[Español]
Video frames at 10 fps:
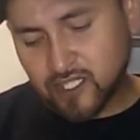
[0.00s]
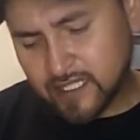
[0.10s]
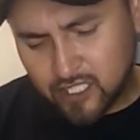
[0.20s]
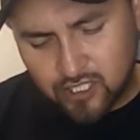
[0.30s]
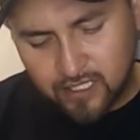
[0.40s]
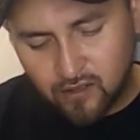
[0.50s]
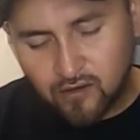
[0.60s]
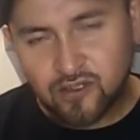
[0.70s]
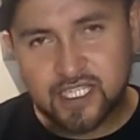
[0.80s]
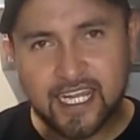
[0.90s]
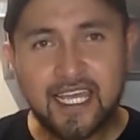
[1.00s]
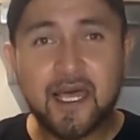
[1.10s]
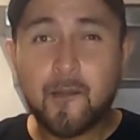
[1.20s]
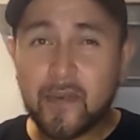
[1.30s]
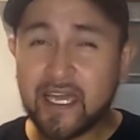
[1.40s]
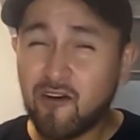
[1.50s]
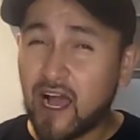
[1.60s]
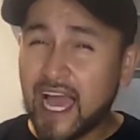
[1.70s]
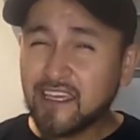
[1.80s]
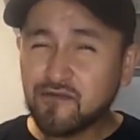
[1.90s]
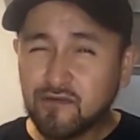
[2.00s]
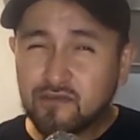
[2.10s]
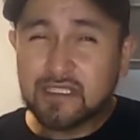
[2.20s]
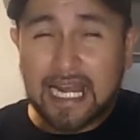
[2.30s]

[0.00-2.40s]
Ahorita yo tengo otra, pero hay un